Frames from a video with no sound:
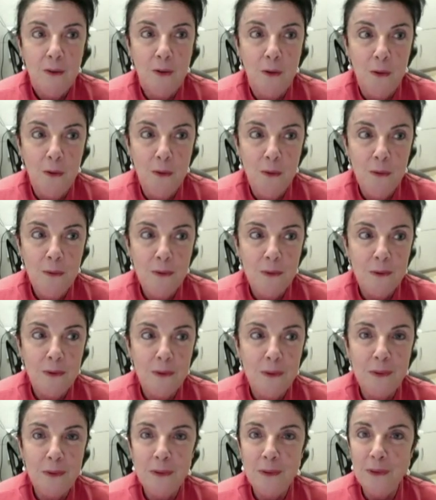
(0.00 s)
com
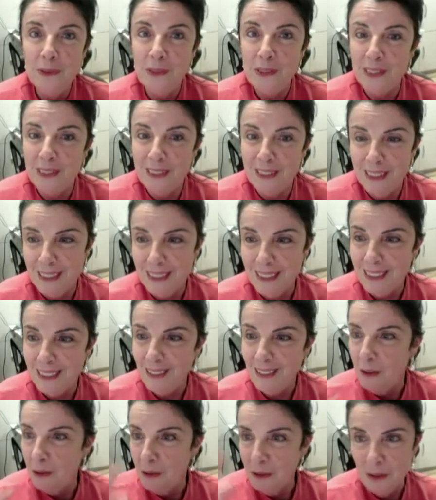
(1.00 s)
os
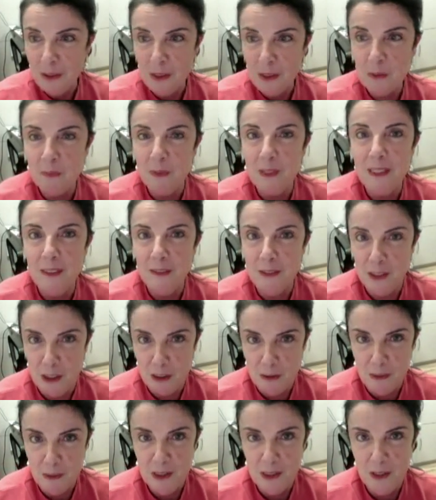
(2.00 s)
outros planos
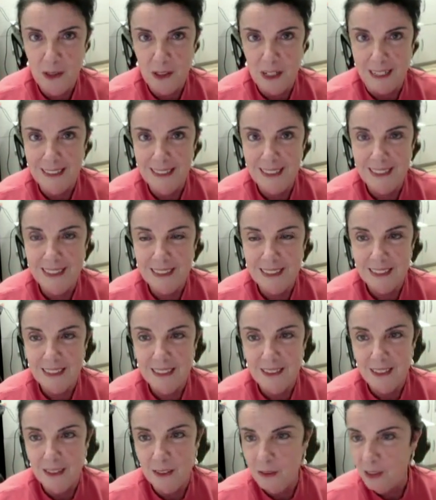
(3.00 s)
dimensionais,
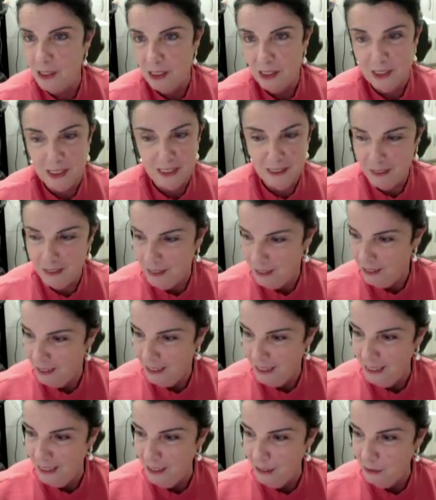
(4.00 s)
ou seja,
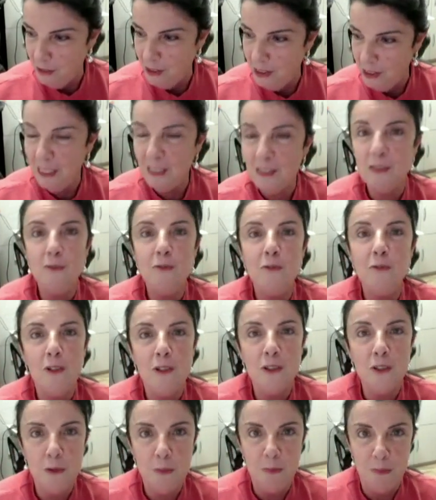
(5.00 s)
que não estejam no
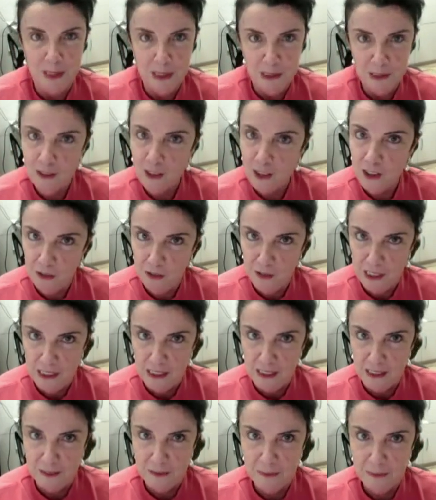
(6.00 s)
nosso plano de
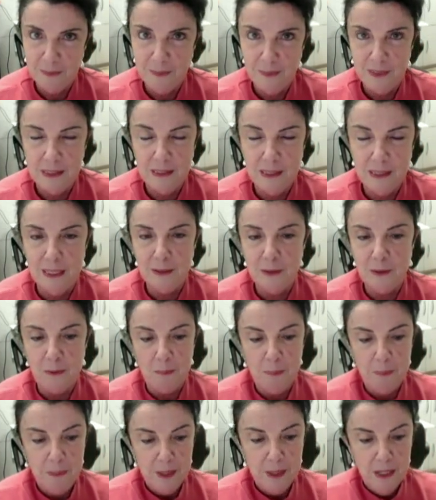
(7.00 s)
vida, certo?
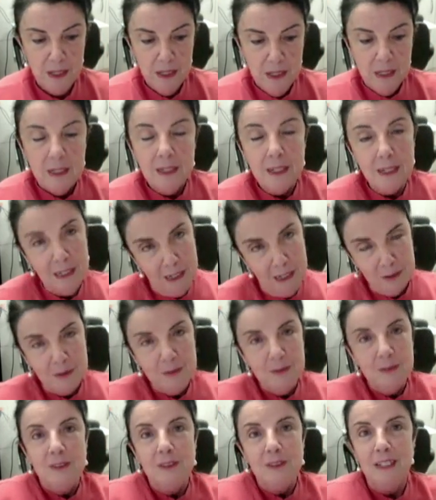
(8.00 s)

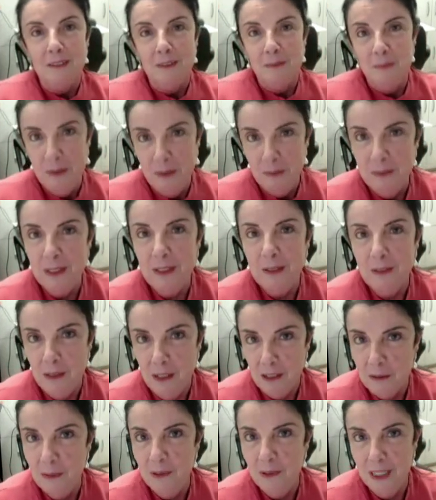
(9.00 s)
Claro, primeiro,
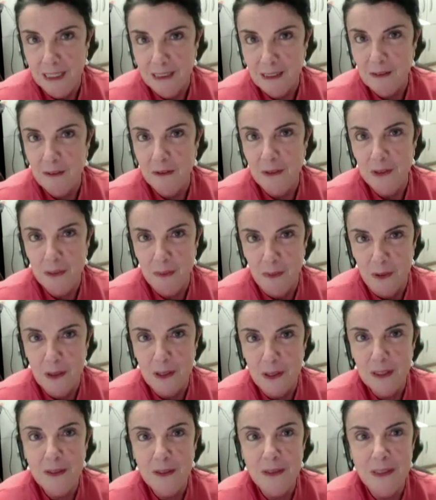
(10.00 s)
a comunicação com os
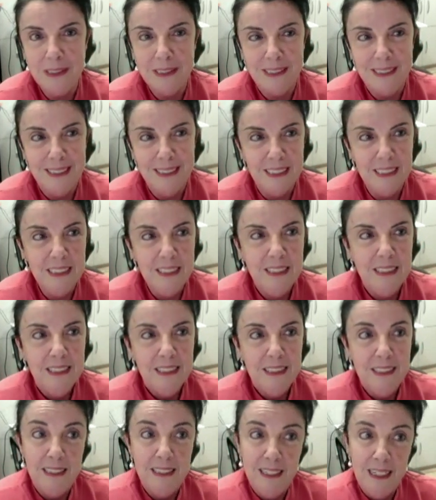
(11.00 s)
mortos, né,
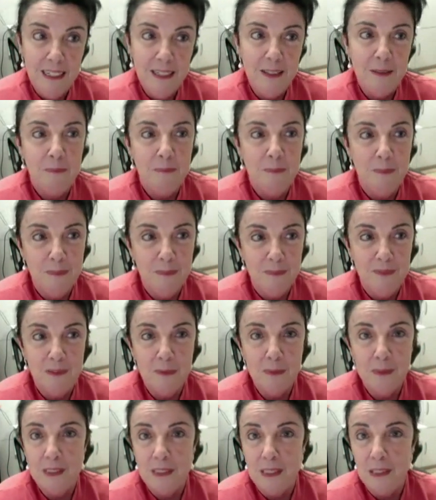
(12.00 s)
que é,
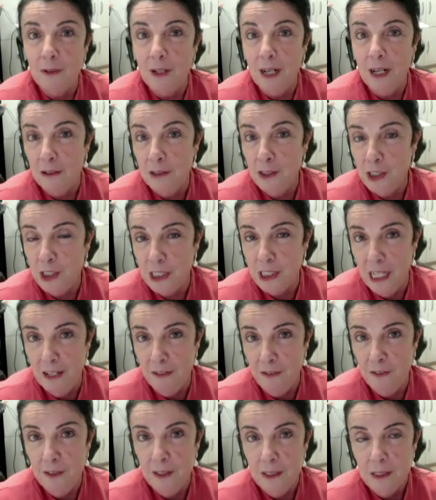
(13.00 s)
vamos dizer, o
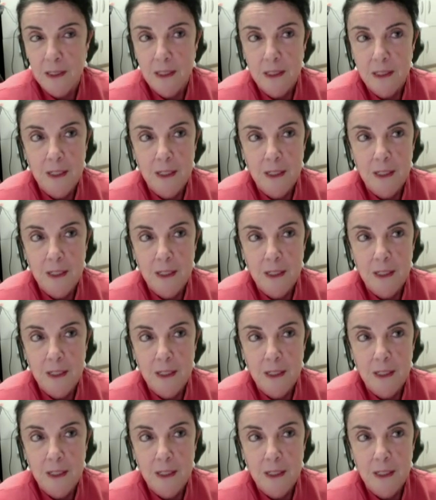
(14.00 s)
carro-chefe